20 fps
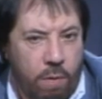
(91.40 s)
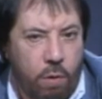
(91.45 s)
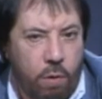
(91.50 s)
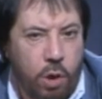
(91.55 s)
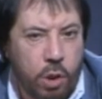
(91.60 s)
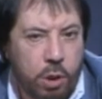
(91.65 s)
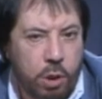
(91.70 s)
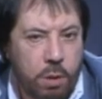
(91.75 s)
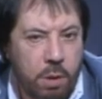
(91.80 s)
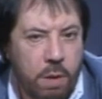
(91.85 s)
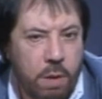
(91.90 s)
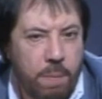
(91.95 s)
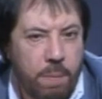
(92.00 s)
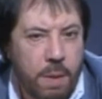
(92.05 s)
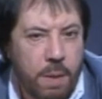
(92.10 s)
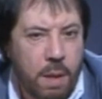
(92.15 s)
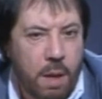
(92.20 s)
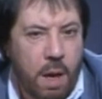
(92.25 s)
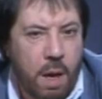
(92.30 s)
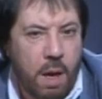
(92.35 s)
خوش
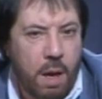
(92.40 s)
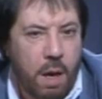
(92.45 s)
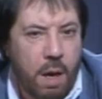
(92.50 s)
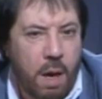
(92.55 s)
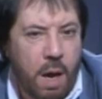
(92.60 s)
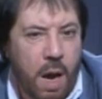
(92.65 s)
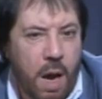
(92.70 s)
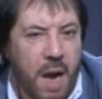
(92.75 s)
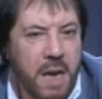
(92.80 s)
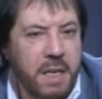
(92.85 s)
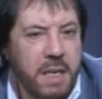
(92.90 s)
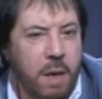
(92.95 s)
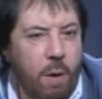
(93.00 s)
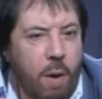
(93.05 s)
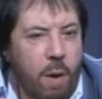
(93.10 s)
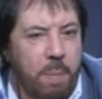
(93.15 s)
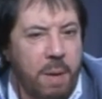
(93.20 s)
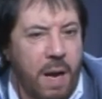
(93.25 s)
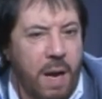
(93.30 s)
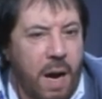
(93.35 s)
أي
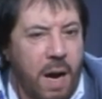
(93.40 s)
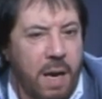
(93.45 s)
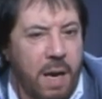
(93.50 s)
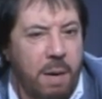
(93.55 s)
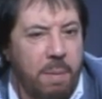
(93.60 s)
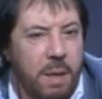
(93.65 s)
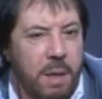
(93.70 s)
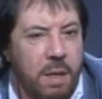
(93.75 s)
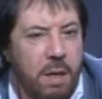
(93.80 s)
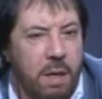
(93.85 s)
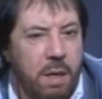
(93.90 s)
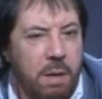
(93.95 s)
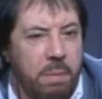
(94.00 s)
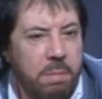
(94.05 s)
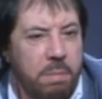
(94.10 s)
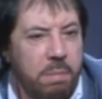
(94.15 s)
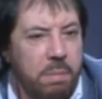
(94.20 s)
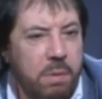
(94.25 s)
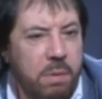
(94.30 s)
دواء بالعالم اليوم